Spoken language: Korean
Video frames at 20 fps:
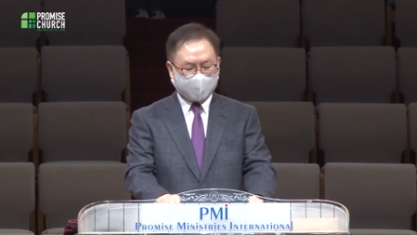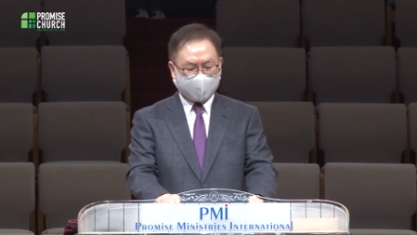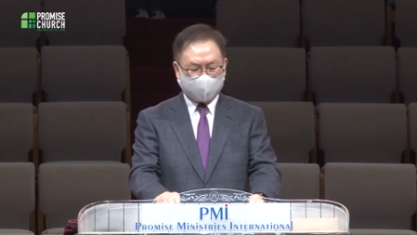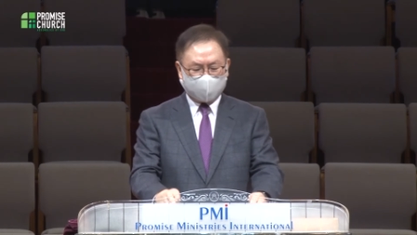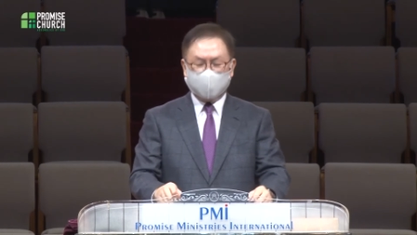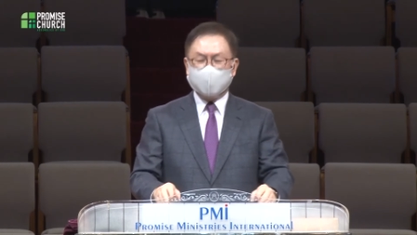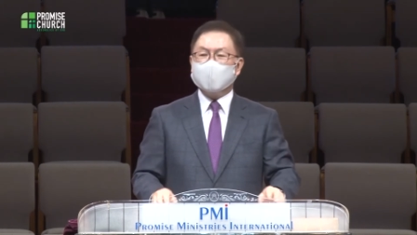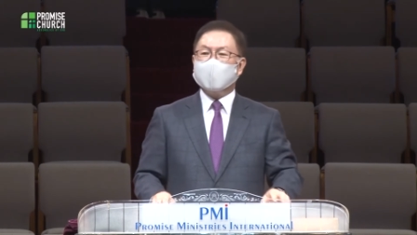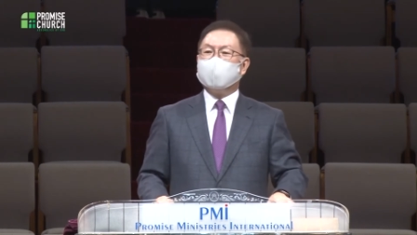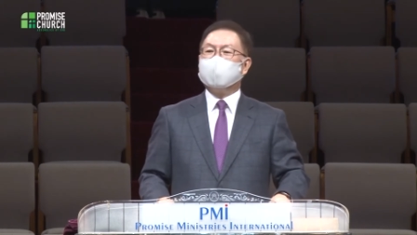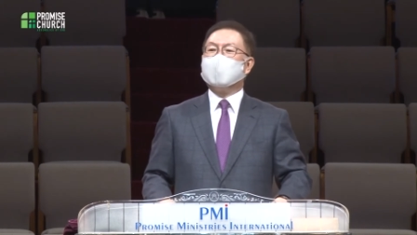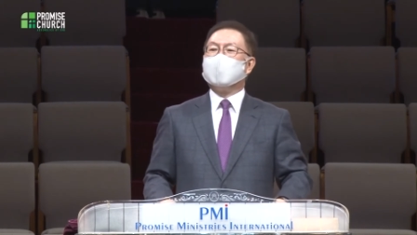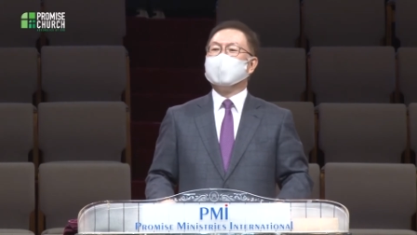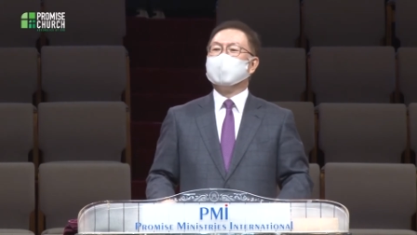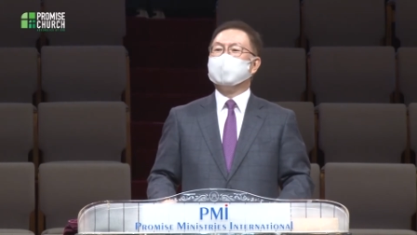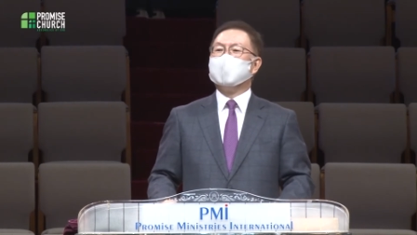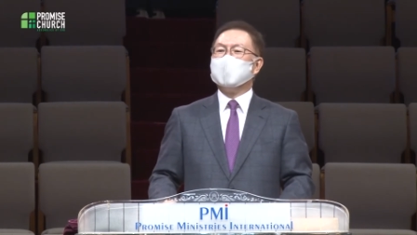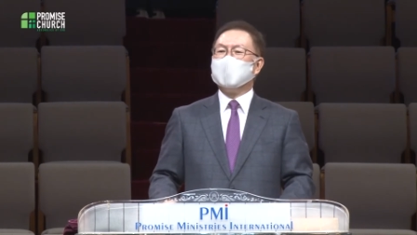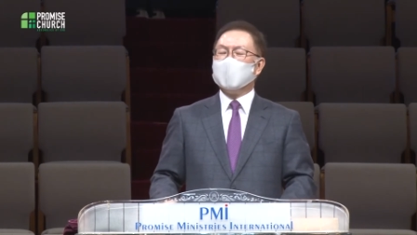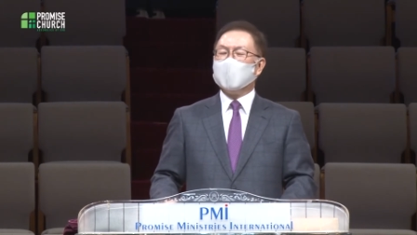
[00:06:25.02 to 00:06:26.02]
그런데
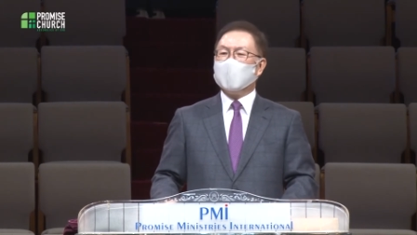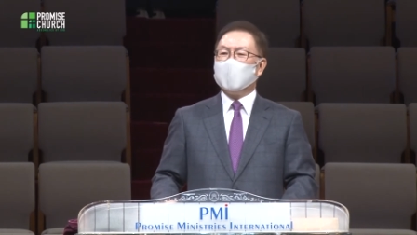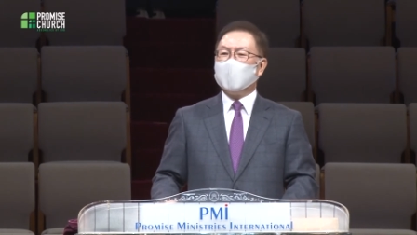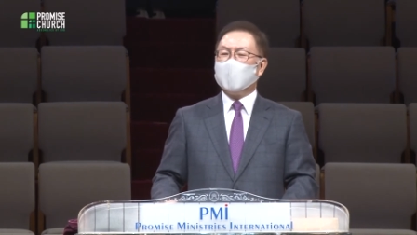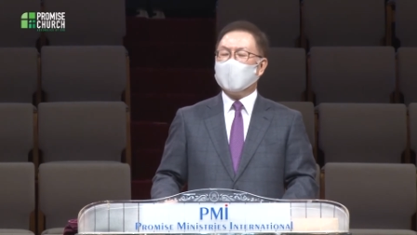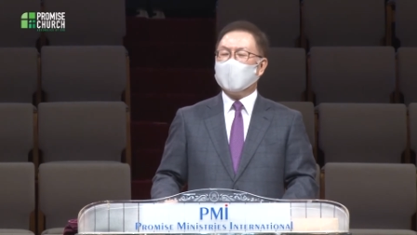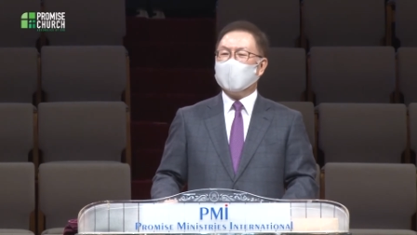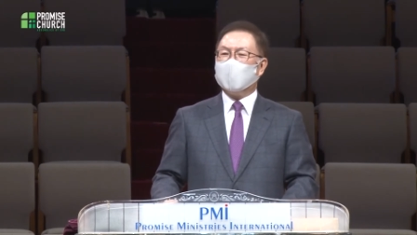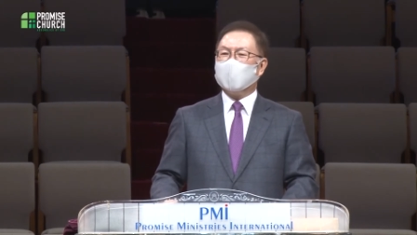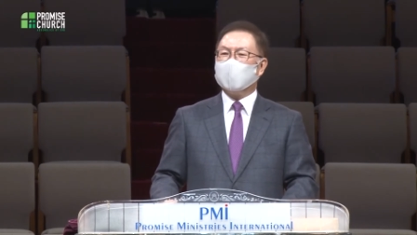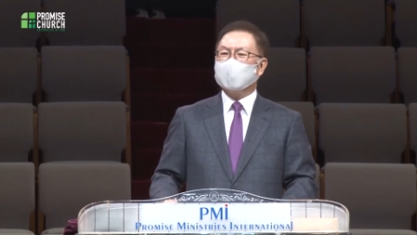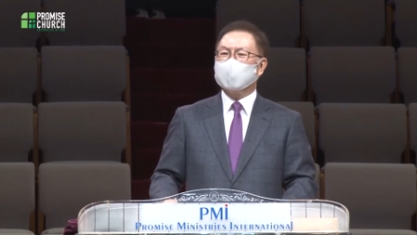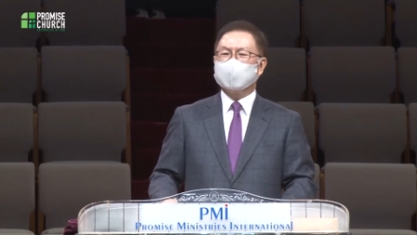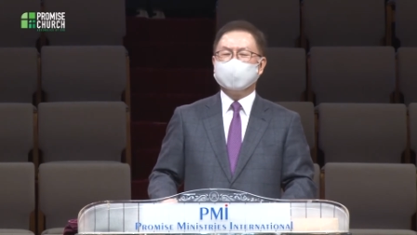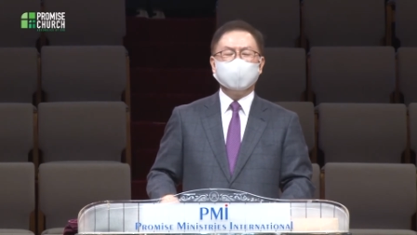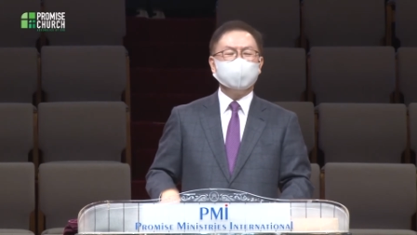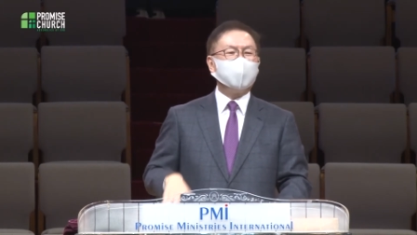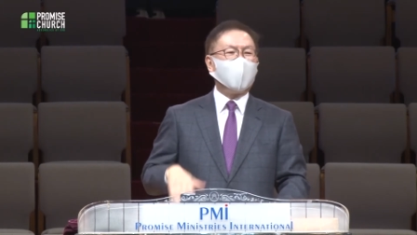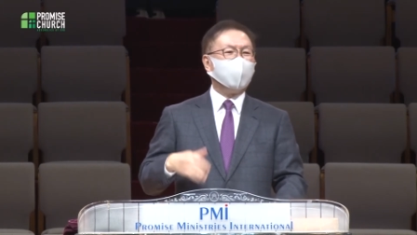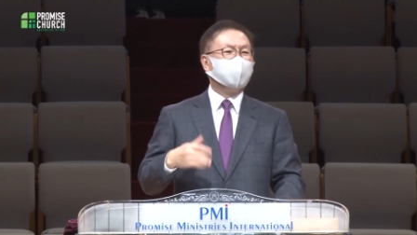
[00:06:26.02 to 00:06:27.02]
하나님은요,
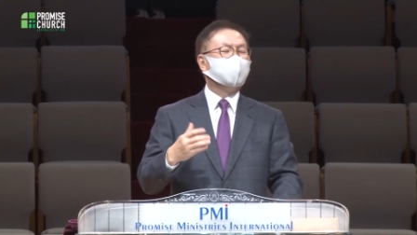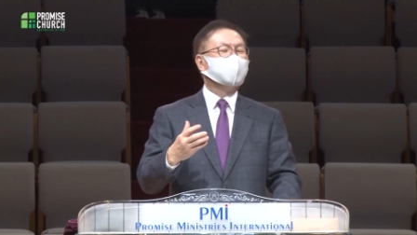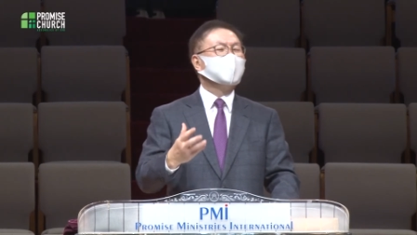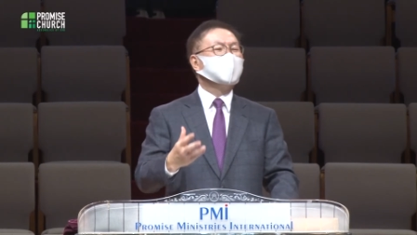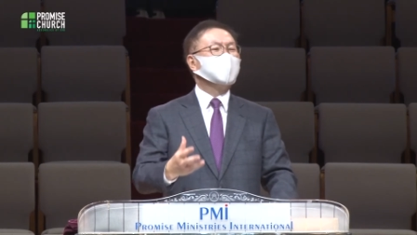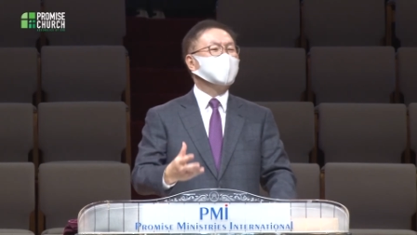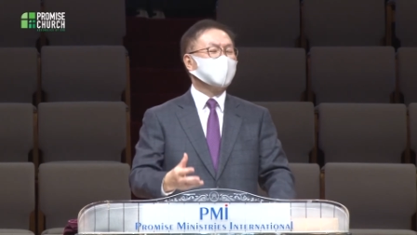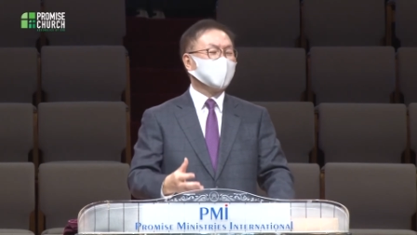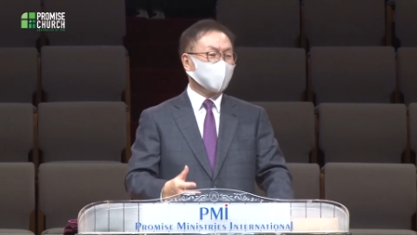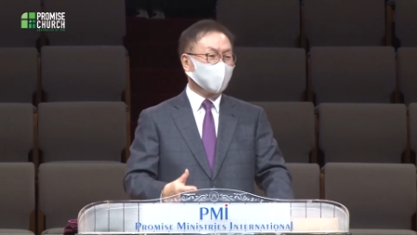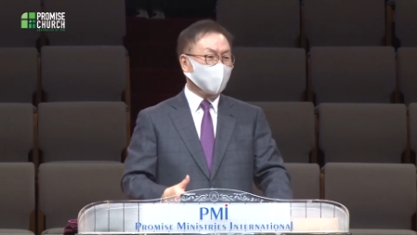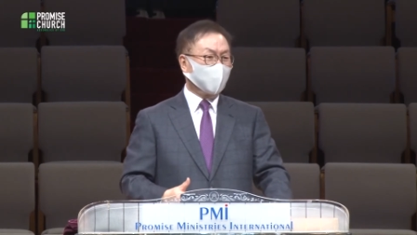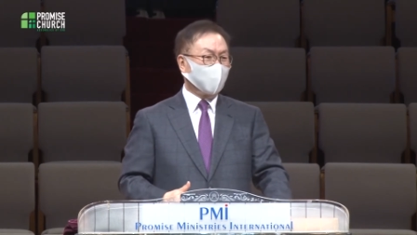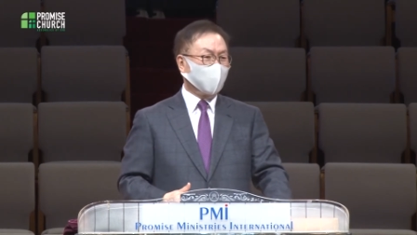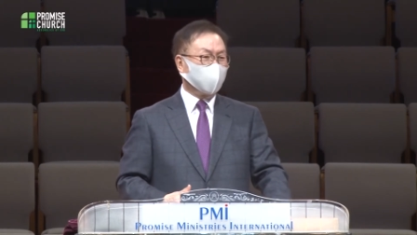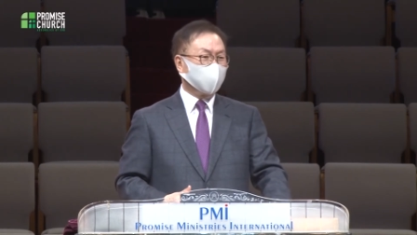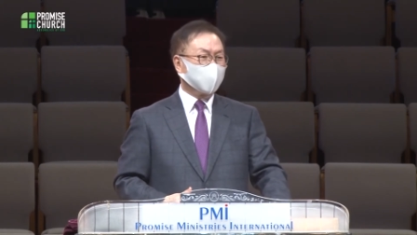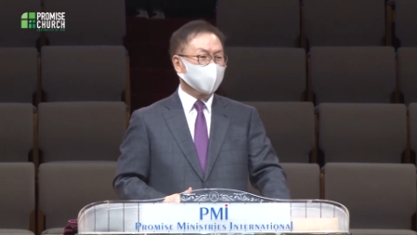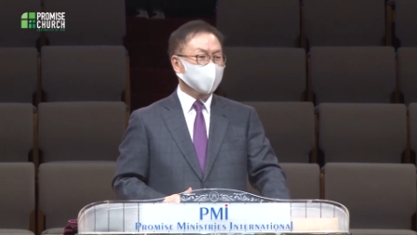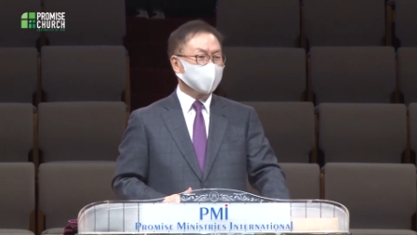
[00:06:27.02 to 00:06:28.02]
그
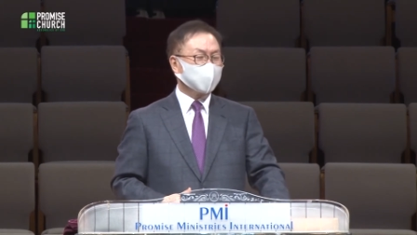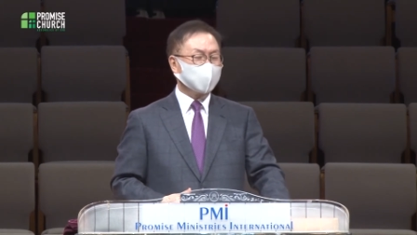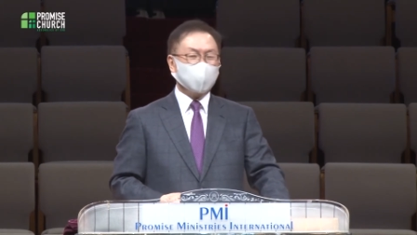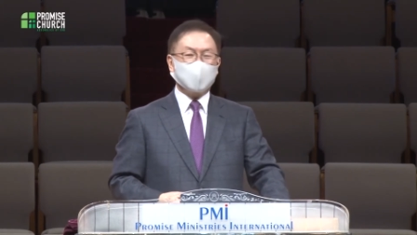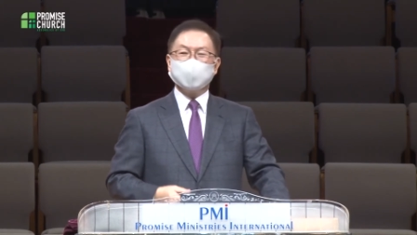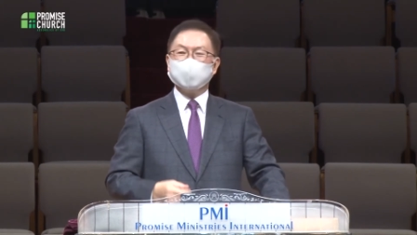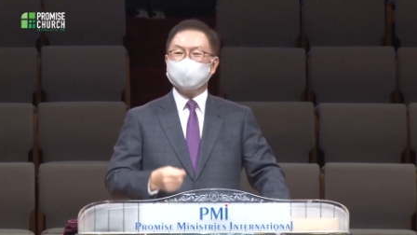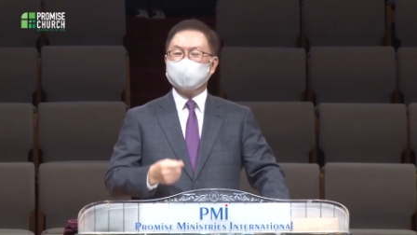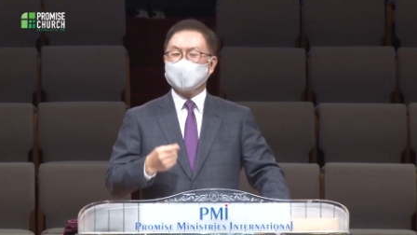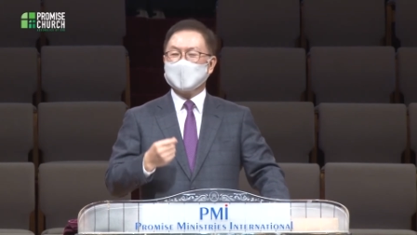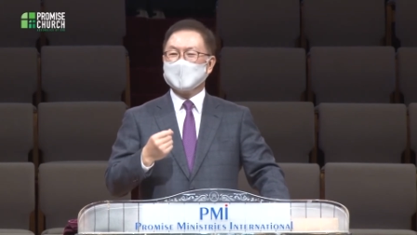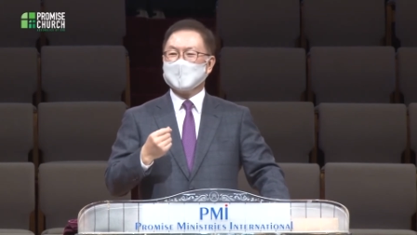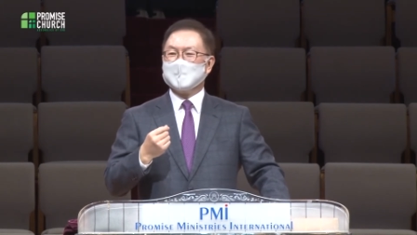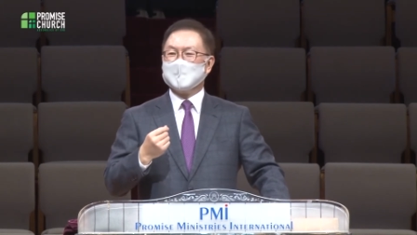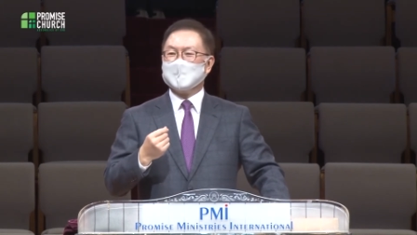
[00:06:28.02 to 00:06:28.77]
바쁘시고 참